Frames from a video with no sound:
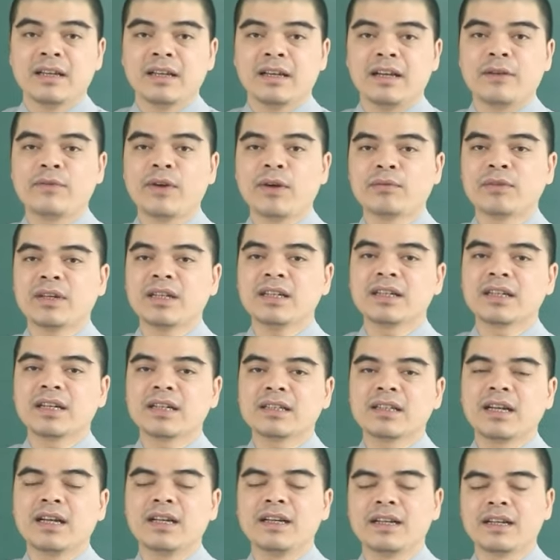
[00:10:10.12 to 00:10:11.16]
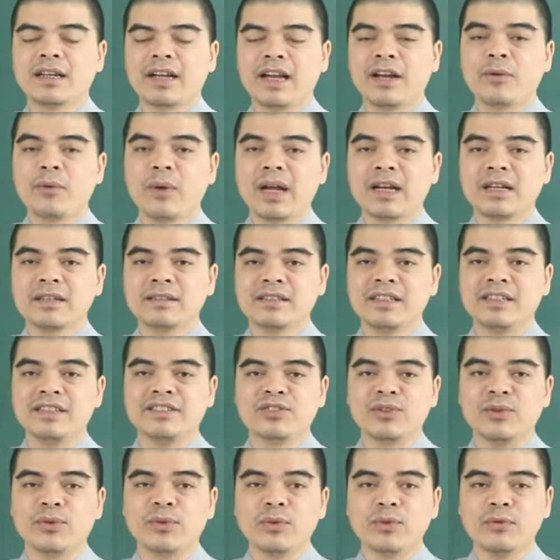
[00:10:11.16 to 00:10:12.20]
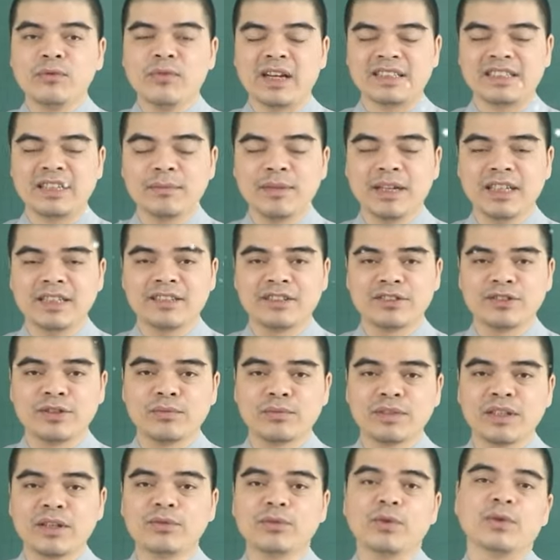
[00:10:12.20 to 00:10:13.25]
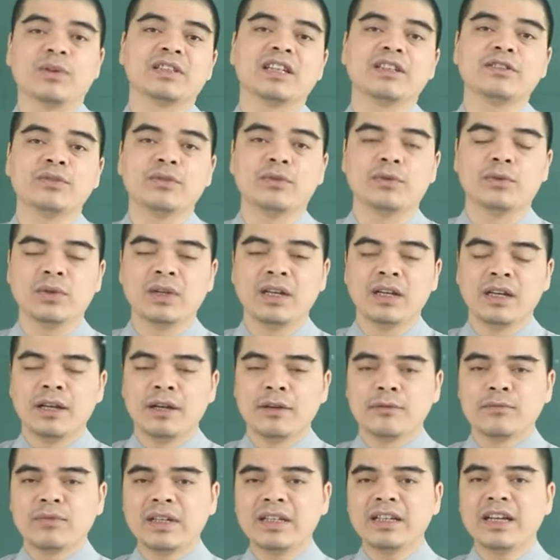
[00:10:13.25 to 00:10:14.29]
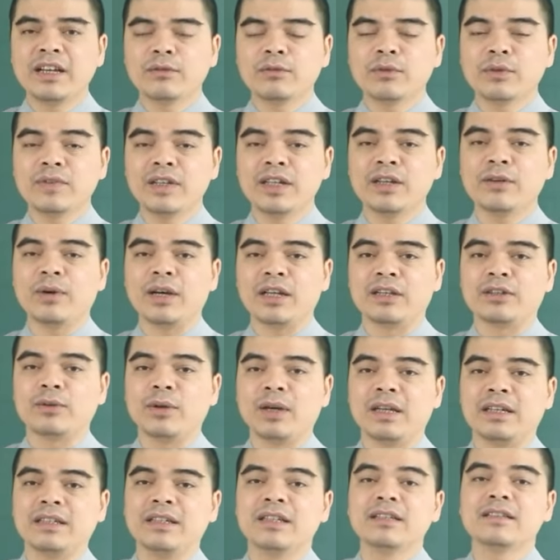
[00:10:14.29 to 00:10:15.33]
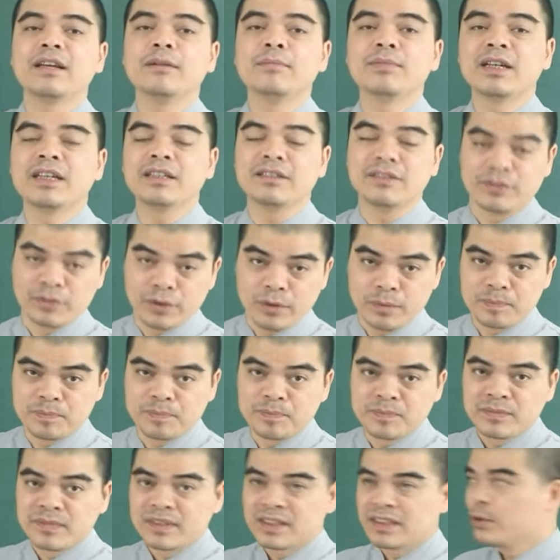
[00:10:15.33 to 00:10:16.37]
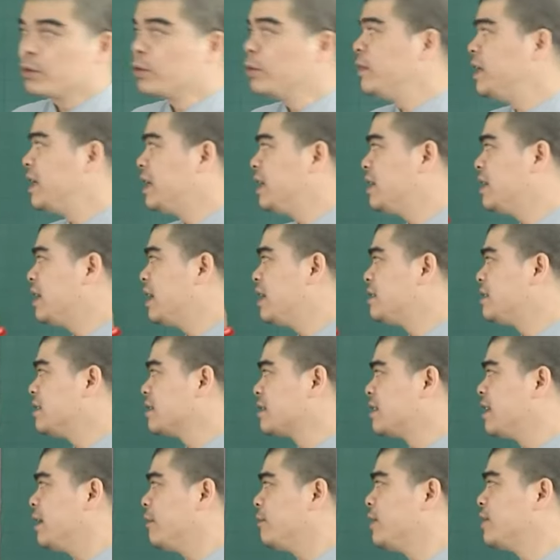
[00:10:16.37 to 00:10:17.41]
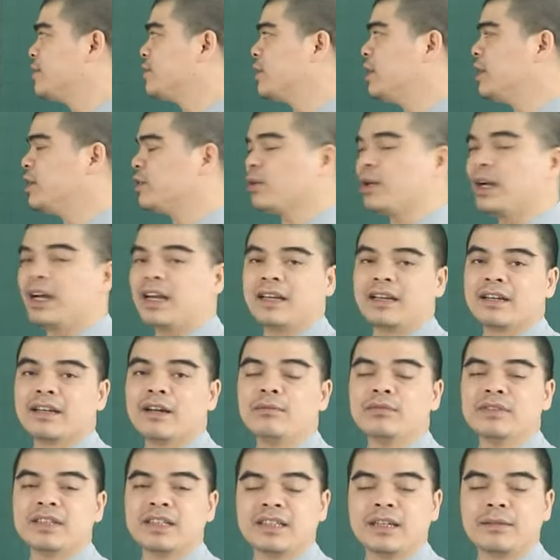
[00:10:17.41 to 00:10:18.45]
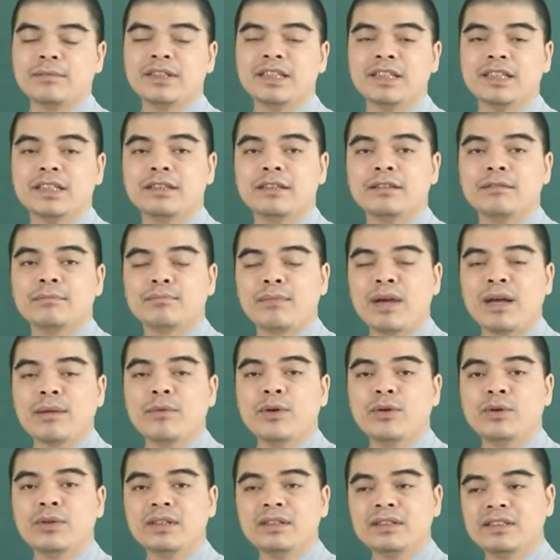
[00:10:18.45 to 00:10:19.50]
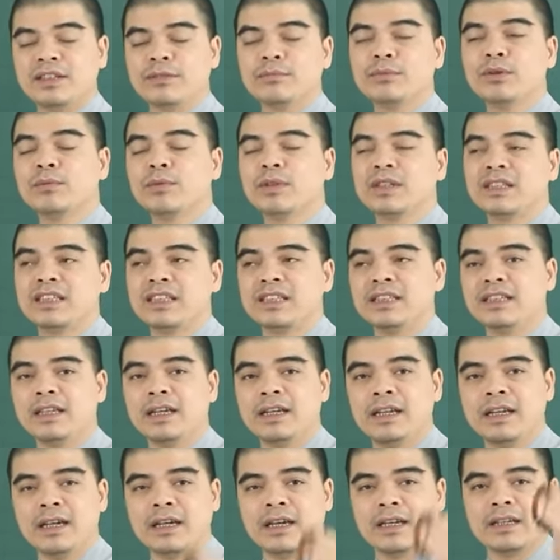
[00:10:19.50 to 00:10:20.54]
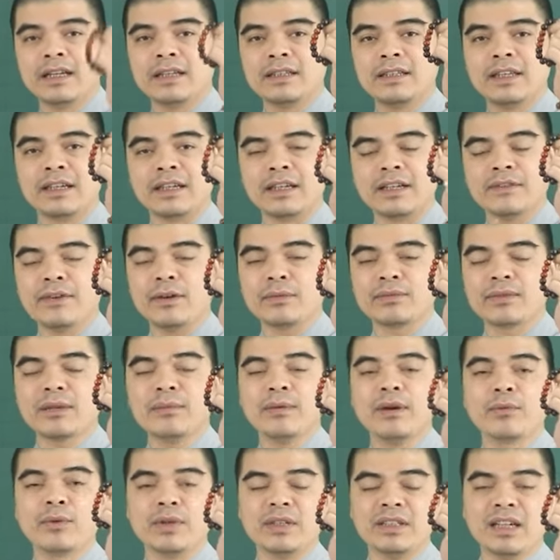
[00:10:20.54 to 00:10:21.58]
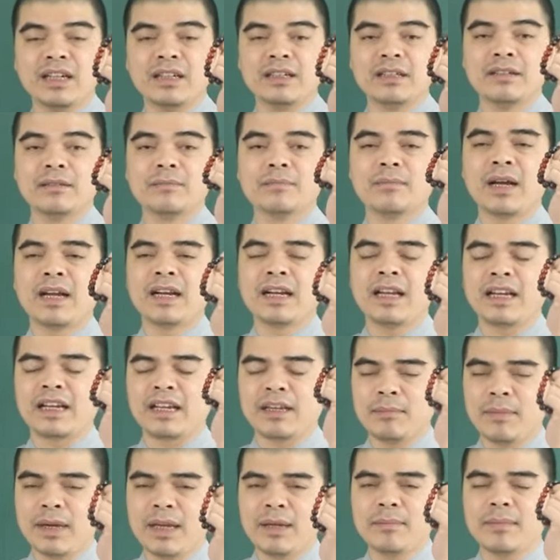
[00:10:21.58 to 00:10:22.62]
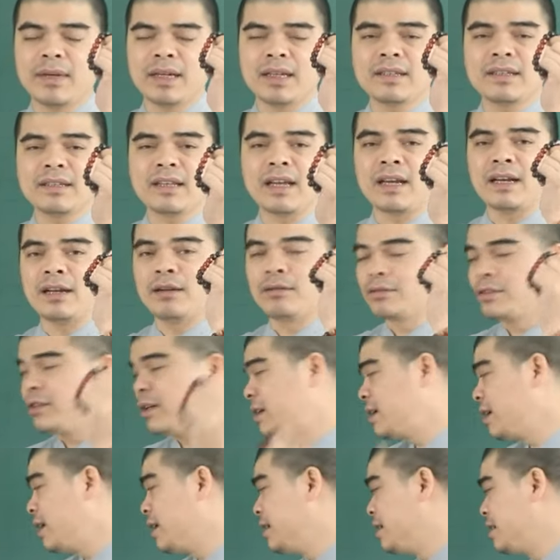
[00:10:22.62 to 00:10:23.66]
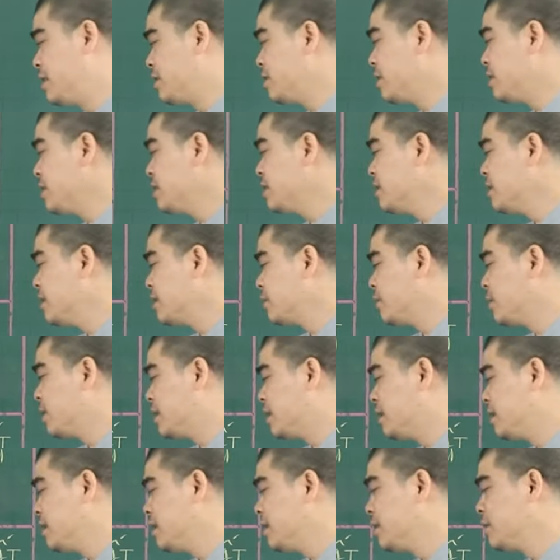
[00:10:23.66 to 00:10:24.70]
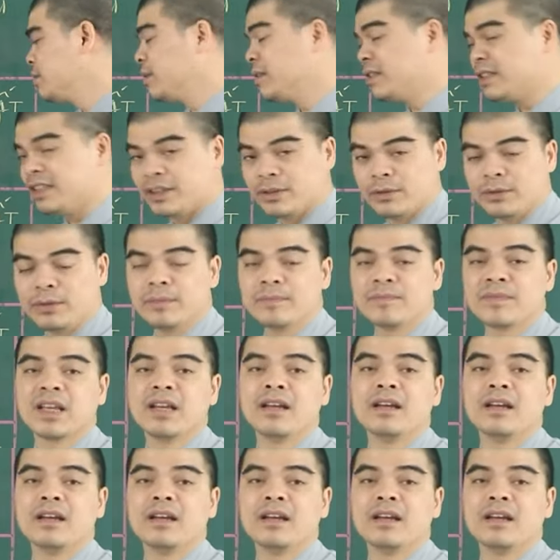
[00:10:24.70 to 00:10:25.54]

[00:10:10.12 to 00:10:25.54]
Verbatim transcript: À, vòng đã được các thầy khai quang chỉ chú và xem ngày sử dụng theo tuổi của gia chủ. Vậy nên quý vị hoàn toàn yên tâm khi sử dụng. Quý vị liên hệ trực tiếp với số điện thoại 0989 34 9119 để thỉnh cái vòng tam hợp quý nhân mang lại cái may mắn tài lộc trọn đời cho những người tuổi tuổi xíu